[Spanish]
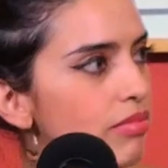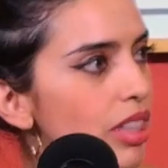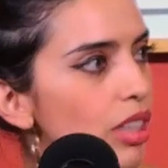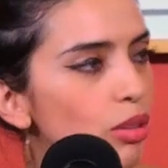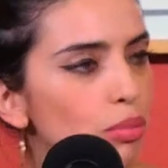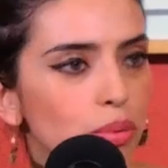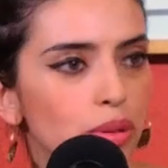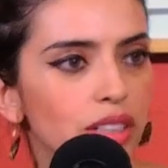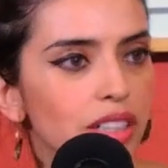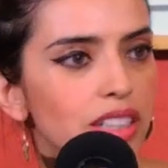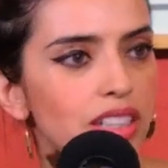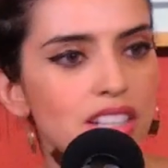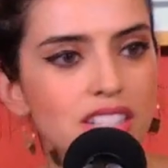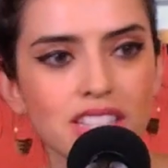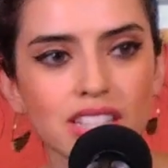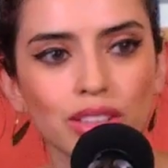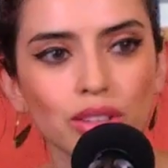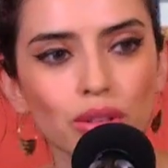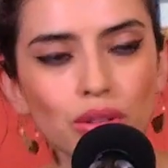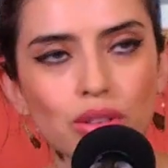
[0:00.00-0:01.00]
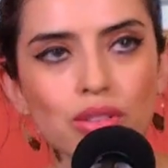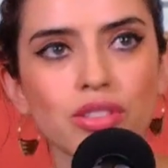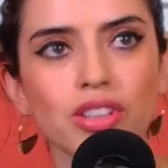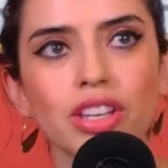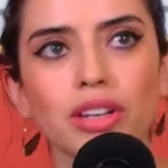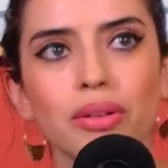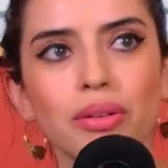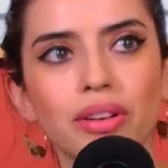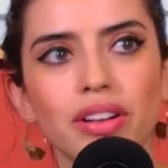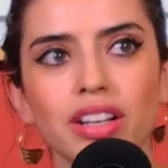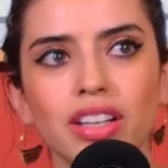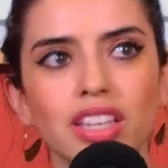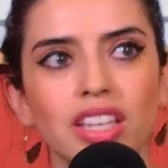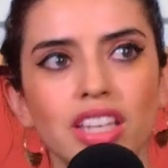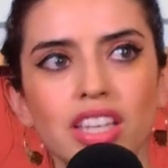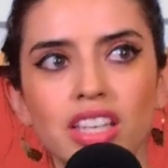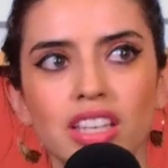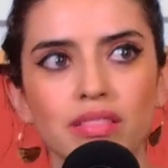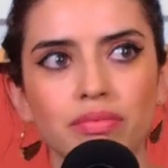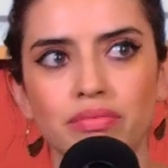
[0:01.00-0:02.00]
Ya no pueden quedarse. Todos los que llevan
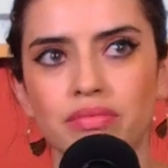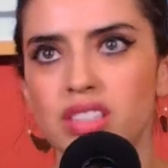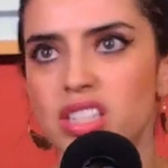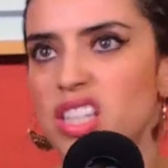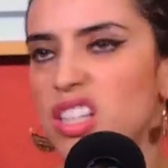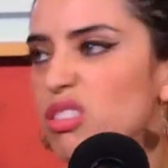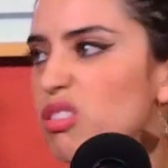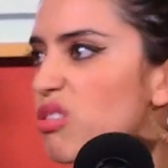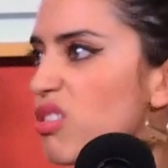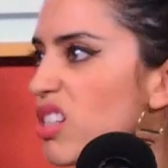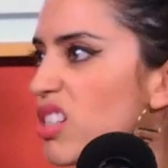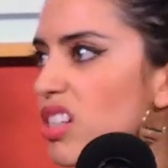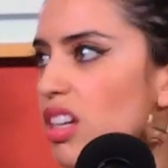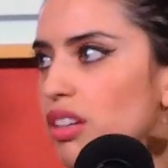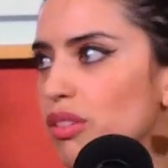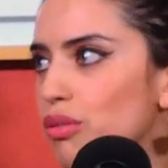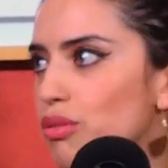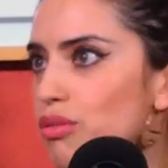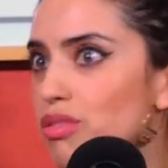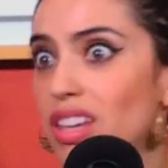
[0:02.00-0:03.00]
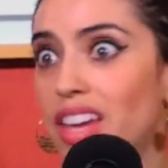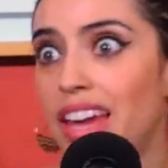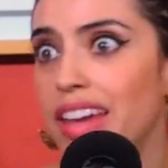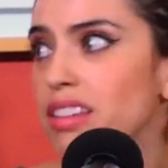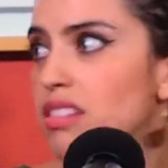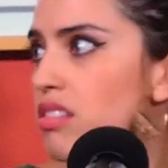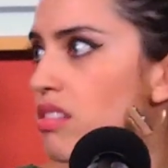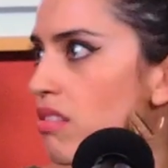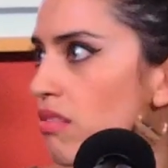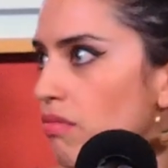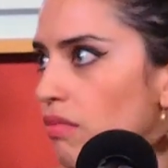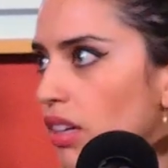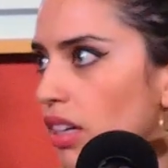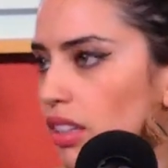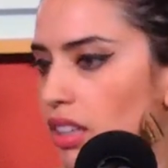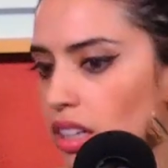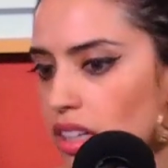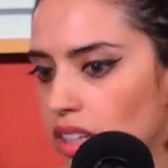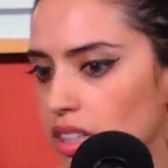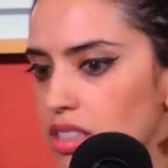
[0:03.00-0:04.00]
aquí 5, 6 años, 10, que
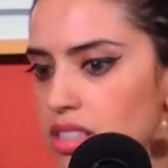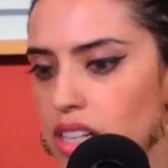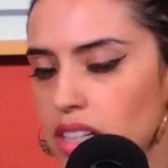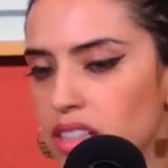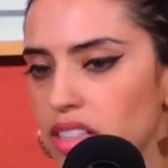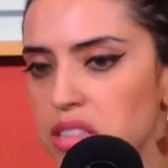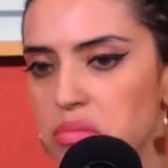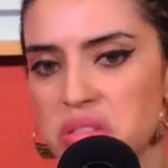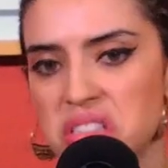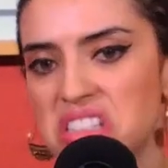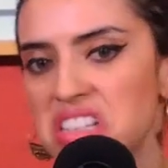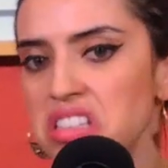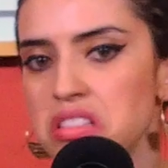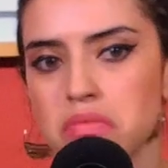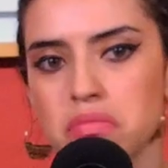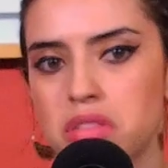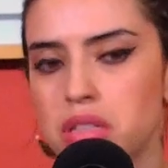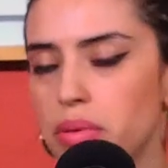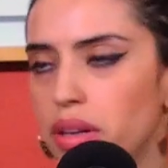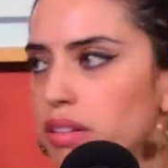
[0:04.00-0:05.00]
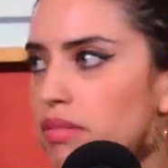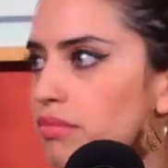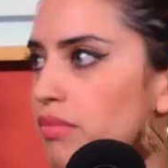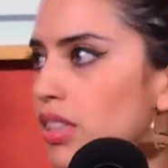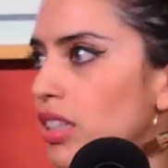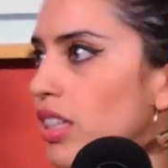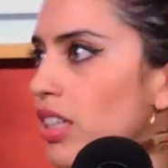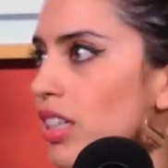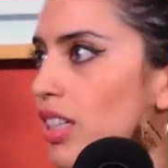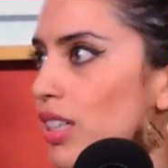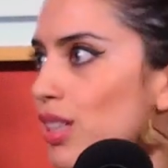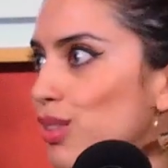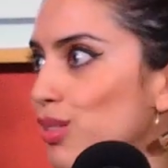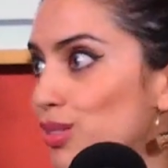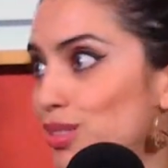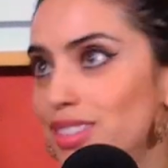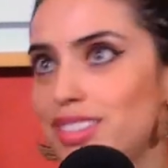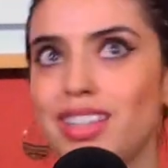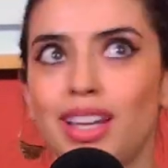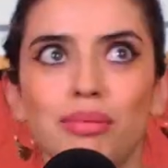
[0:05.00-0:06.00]
tenían ciertas visas, se van.
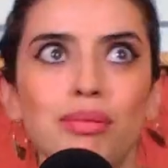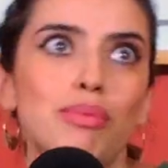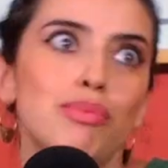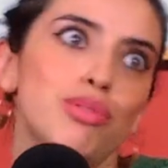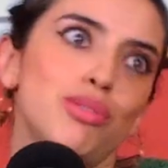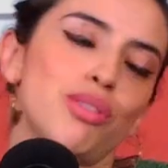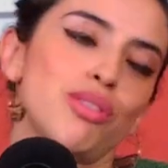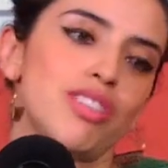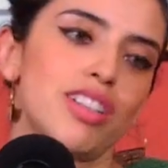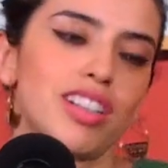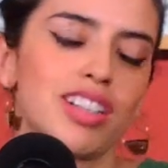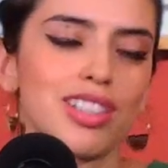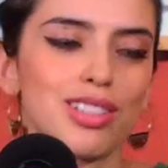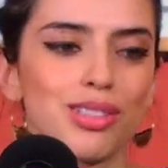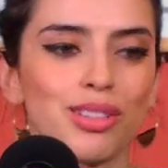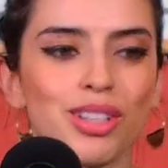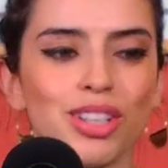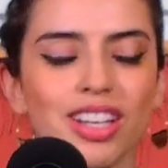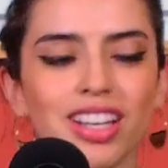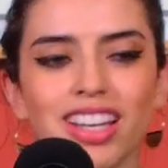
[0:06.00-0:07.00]
Entonces ahí vamos todos de regreso